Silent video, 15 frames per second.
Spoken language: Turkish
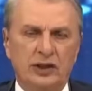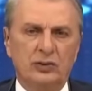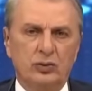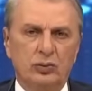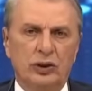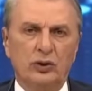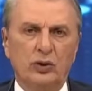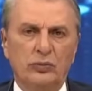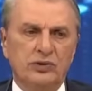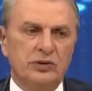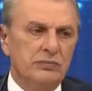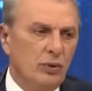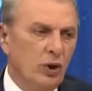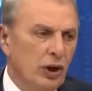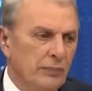araçları
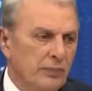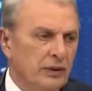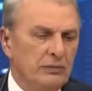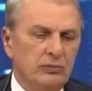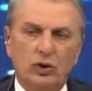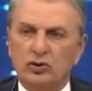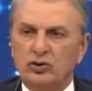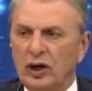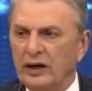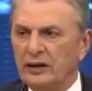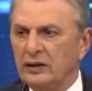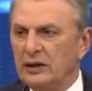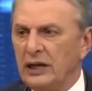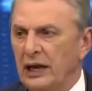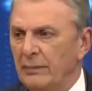kullanıyorum. Şimdi böyle bir
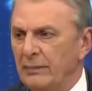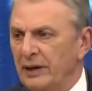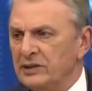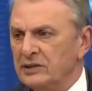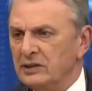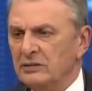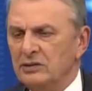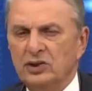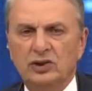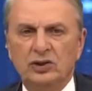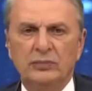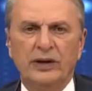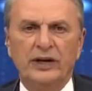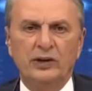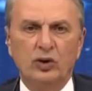rötardı, gelmezdi,
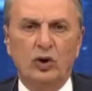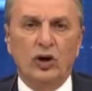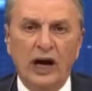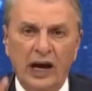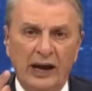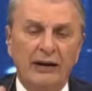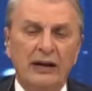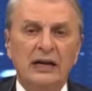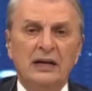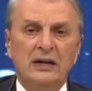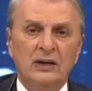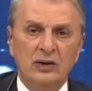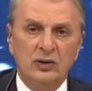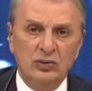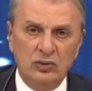yığılmaydı yok. Ha,
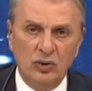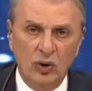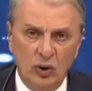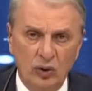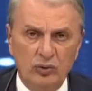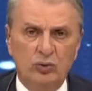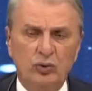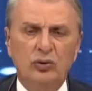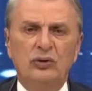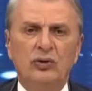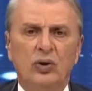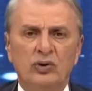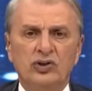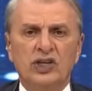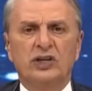
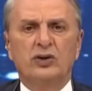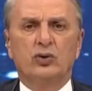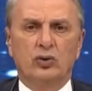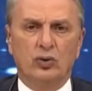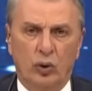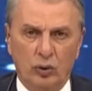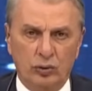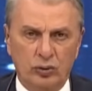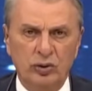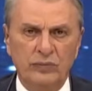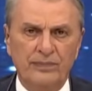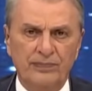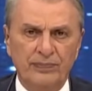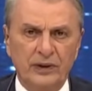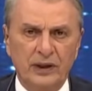dün önceki gün
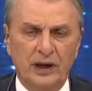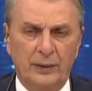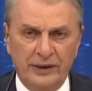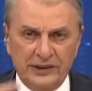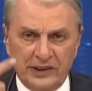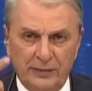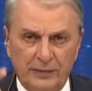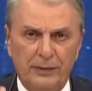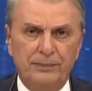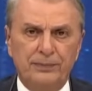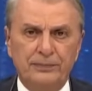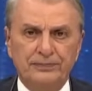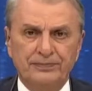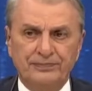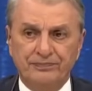oldu ama
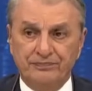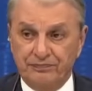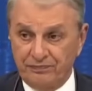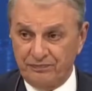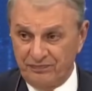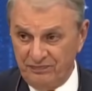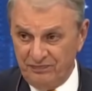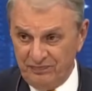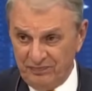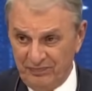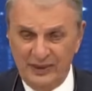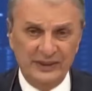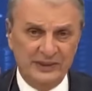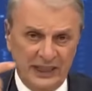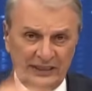sebep
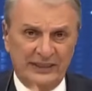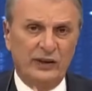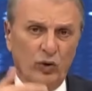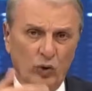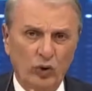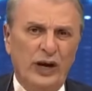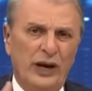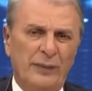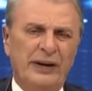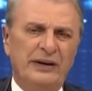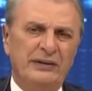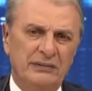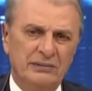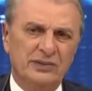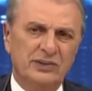zaten onu
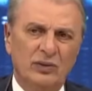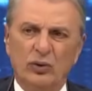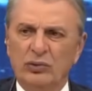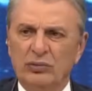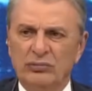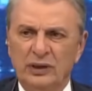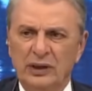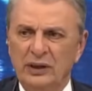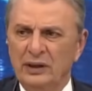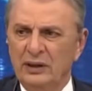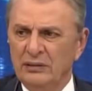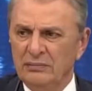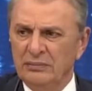hemen o